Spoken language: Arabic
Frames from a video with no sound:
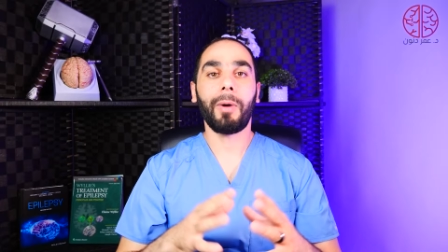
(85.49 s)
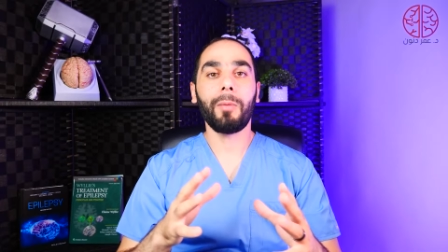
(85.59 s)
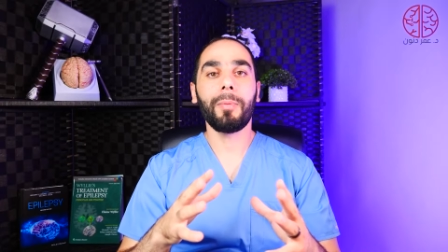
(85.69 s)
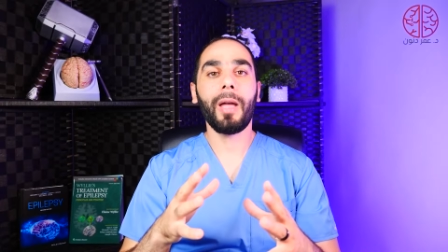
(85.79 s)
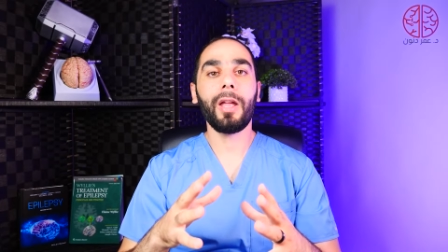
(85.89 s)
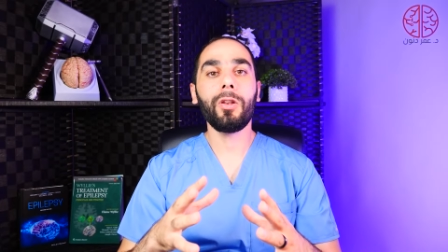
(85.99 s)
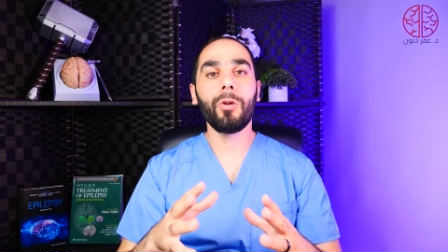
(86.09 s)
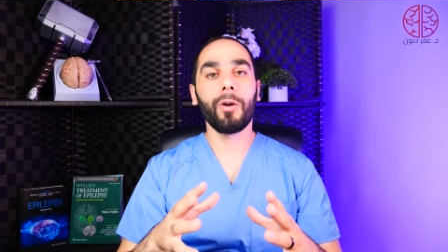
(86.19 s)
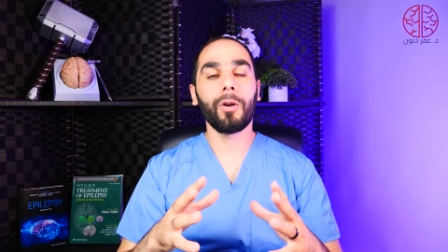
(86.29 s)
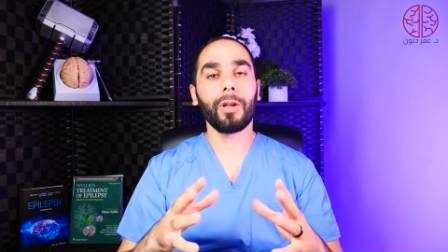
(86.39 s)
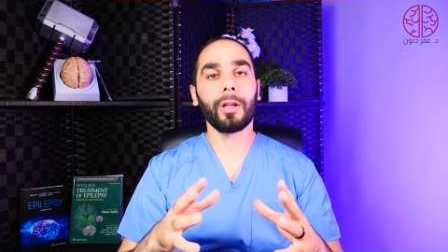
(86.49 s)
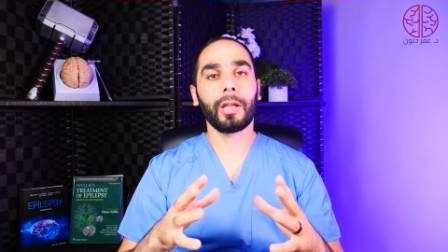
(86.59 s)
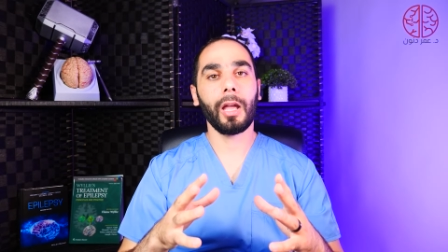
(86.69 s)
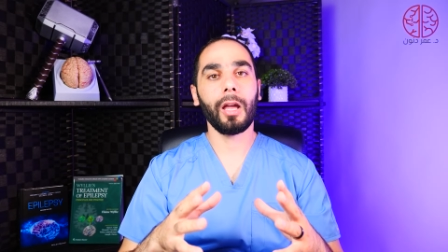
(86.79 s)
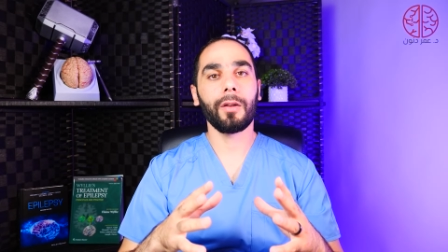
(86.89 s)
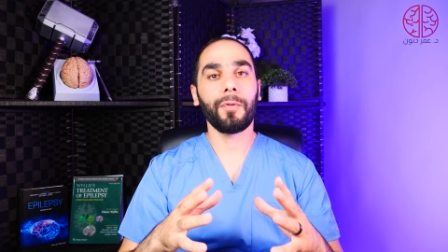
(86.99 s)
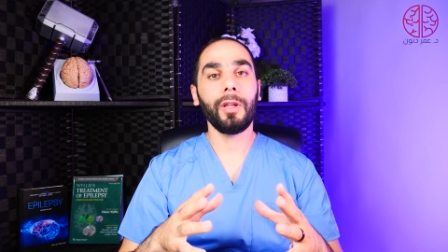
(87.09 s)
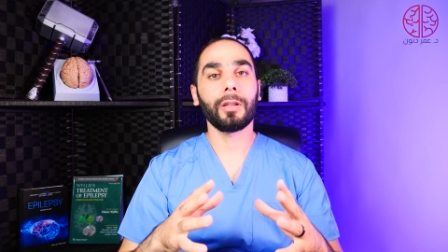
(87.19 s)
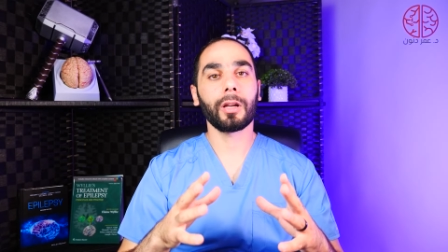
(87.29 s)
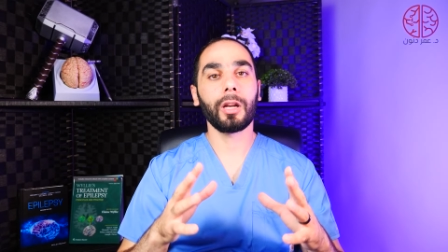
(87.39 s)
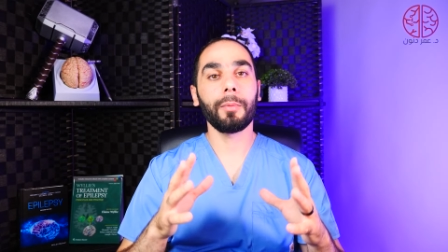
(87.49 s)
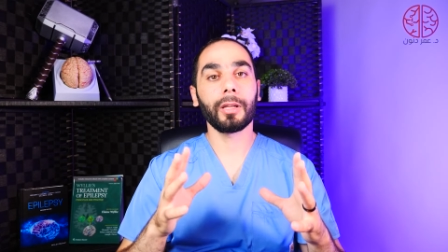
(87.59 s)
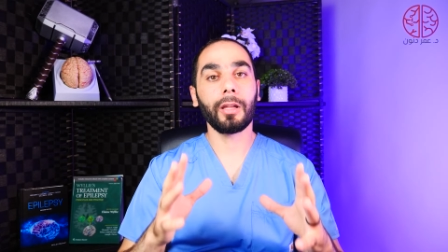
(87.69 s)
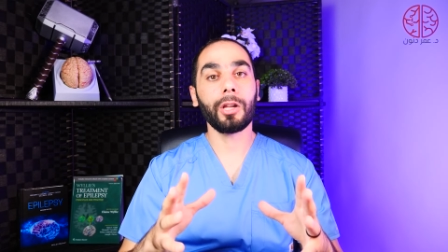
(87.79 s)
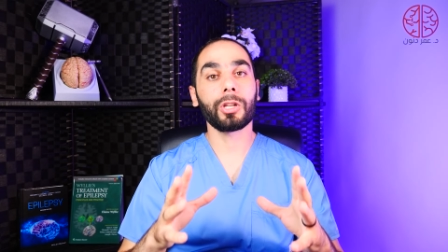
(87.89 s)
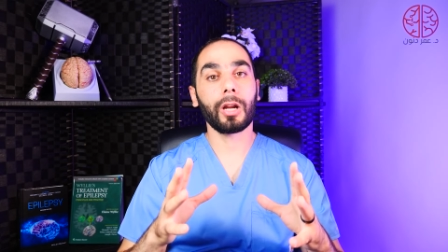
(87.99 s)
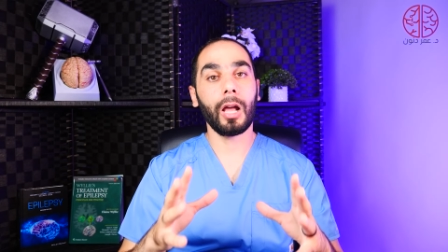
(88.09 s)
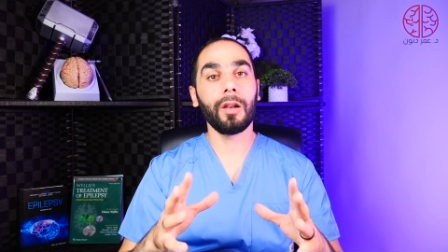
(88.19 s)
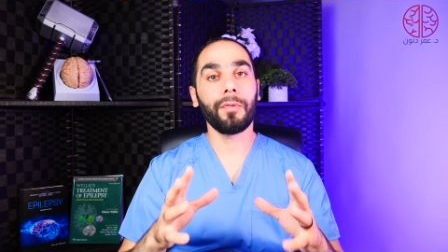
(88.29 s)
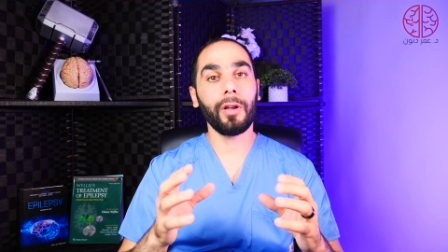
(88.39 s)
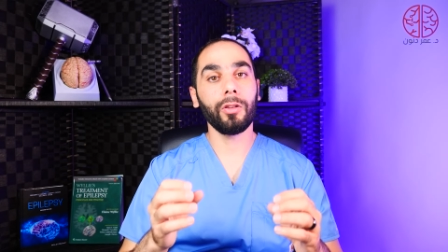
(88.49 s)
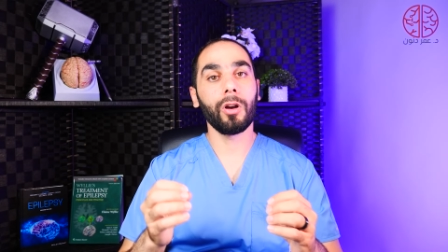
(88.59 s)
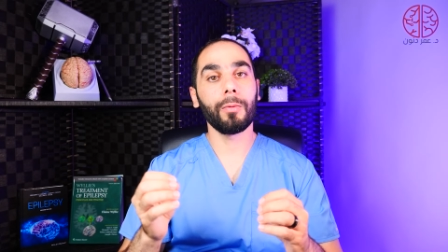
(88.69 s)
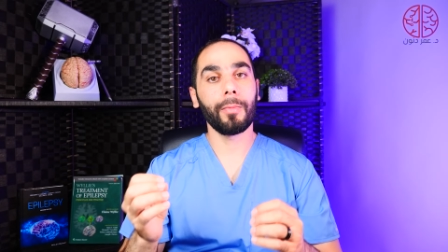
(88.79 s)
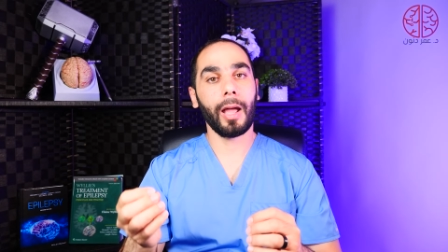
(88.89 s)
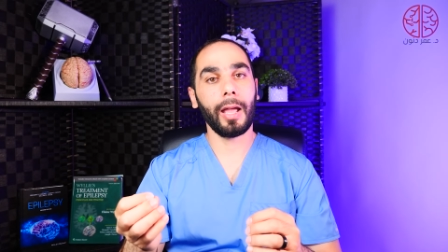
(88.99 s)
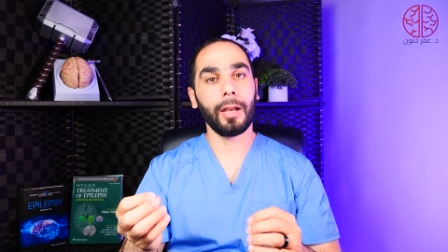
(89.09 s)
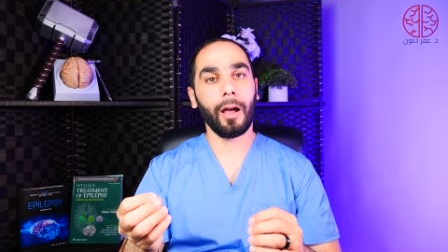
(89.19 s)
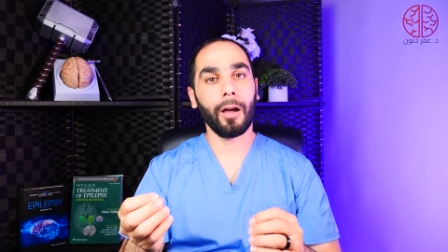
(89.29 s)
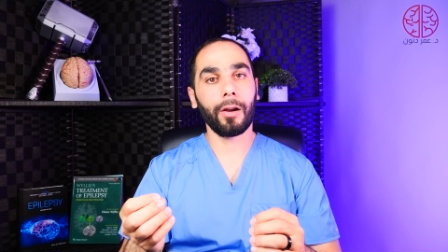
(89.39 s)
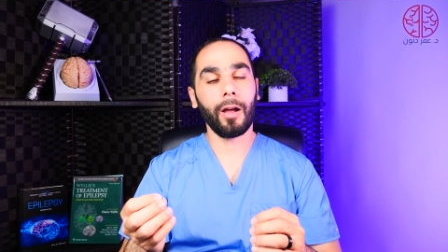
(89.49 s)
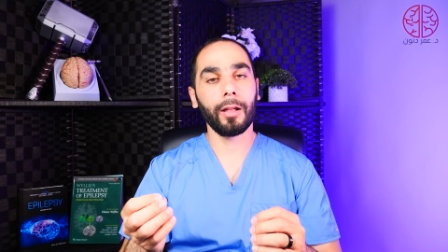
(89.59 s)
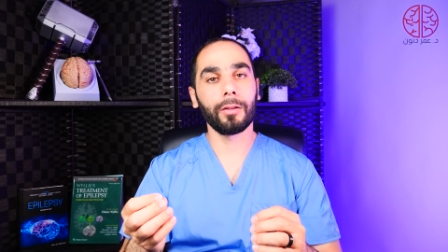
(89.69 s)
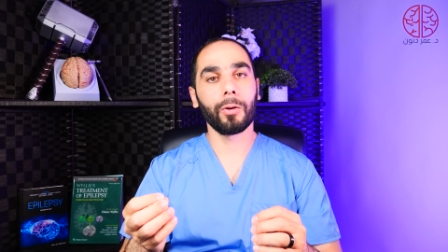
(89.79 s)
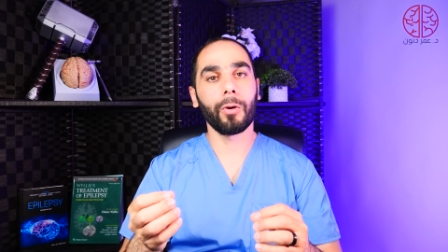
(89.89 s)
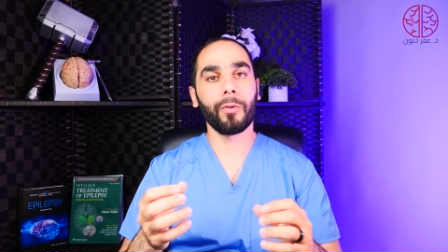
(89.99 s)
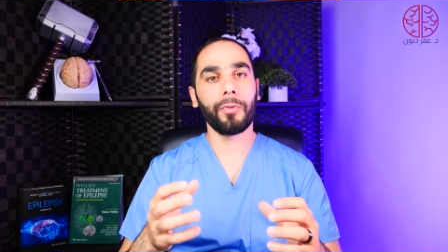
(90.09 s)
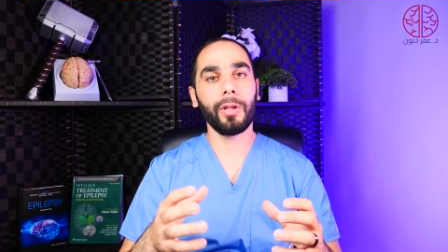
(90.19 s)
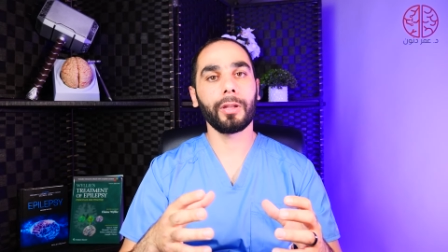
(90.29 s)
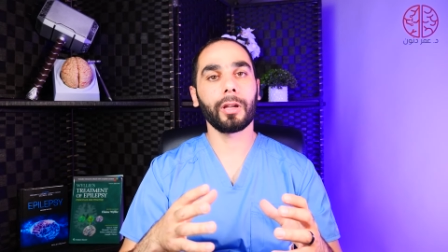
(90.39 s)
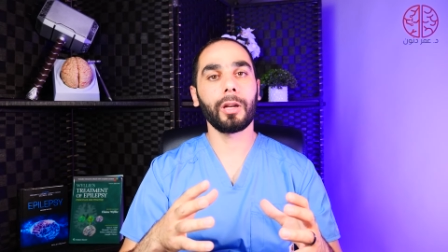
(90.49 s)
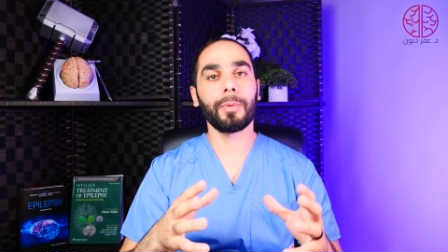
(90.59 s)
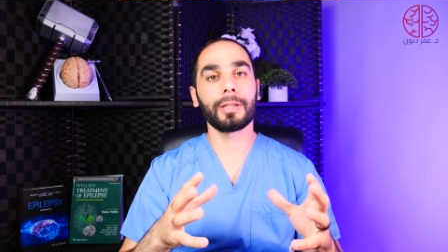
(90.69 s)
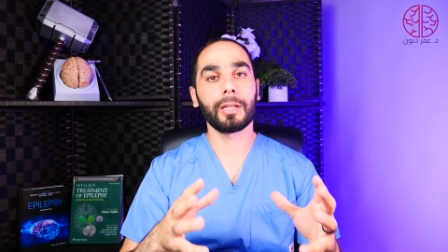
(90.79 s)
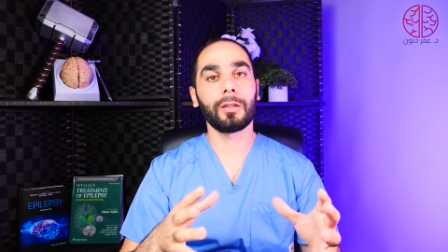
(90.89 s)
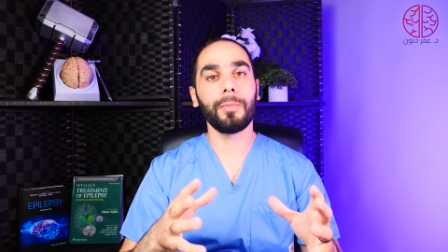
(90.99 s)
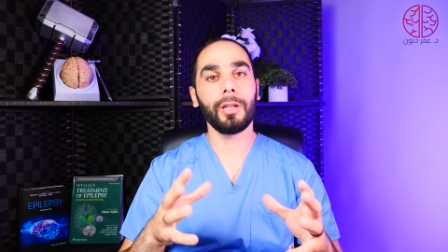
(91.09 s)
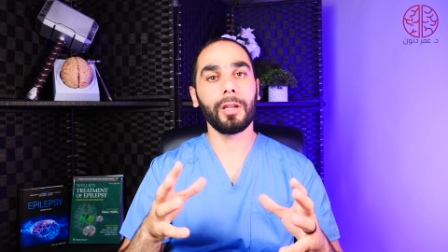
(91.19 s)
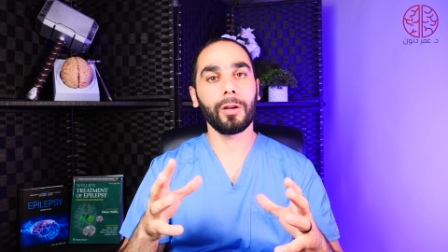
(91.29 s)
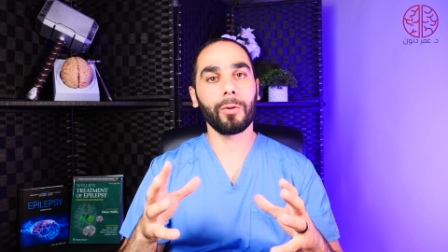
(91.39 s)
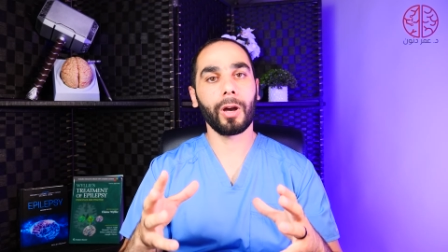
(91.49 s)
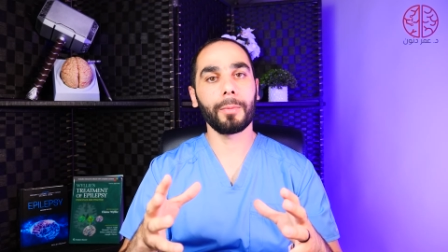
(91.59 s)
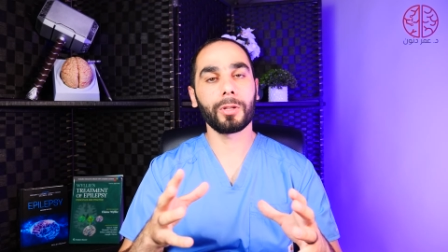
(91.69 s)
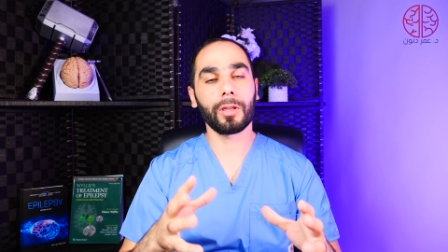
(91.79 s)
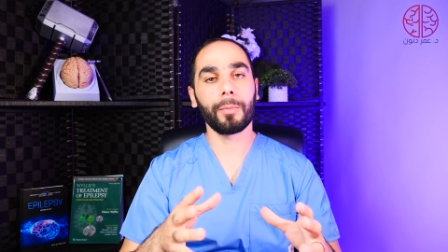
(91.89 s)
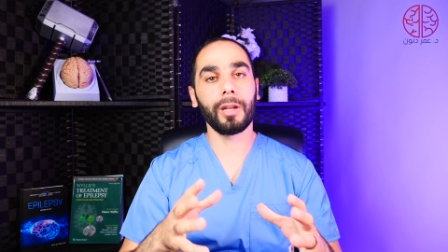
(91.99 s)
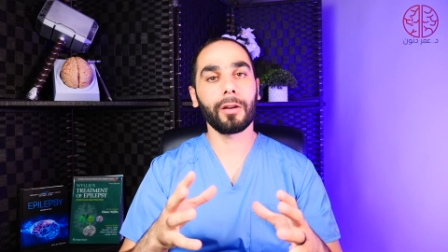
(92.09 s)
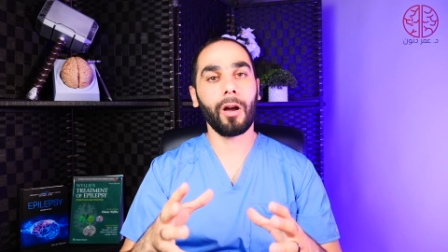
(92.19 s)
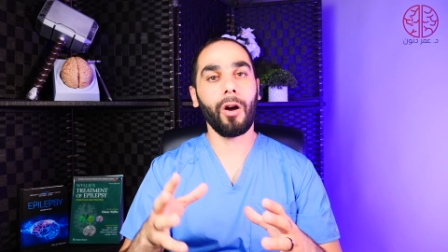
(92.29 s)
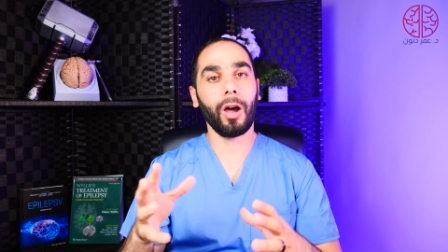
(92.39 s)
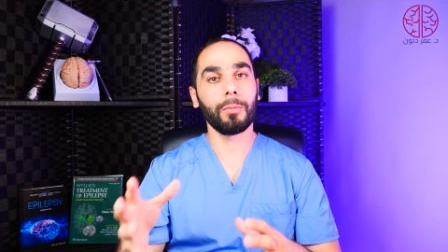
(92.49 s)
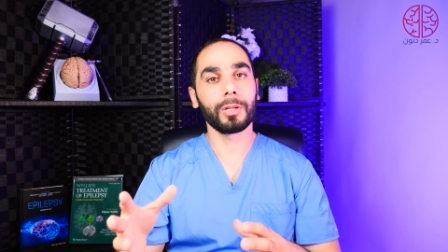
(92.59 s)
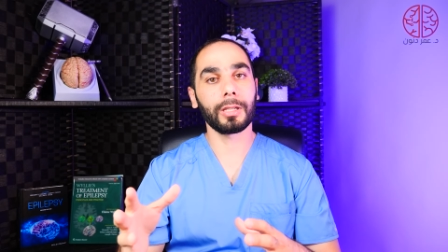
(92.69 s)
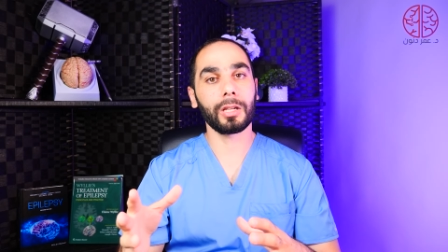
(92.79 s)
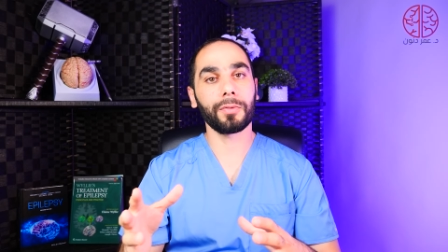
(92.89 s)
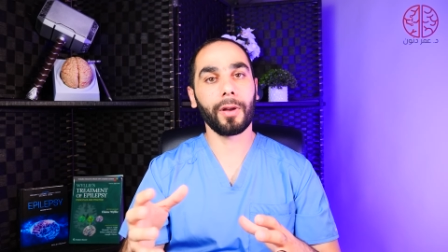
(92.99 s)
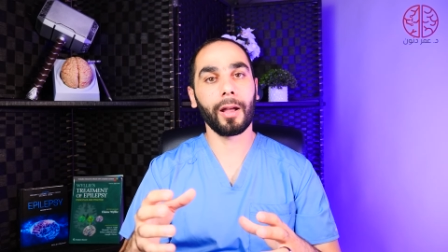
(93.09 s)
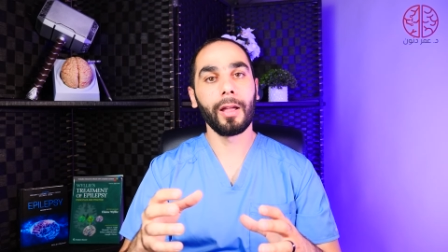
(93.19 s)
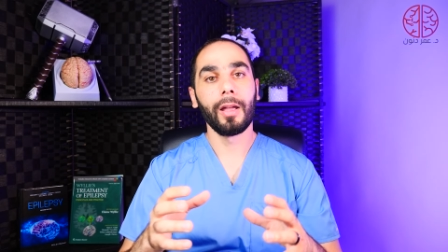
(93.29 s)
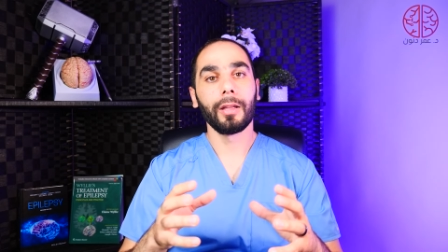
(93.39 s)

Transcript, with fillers: طبعا بما أنه كان في تقريبا 12 ألف عندهم هاي الأعراض وفي تقريبا 685 راحوا على المستشفى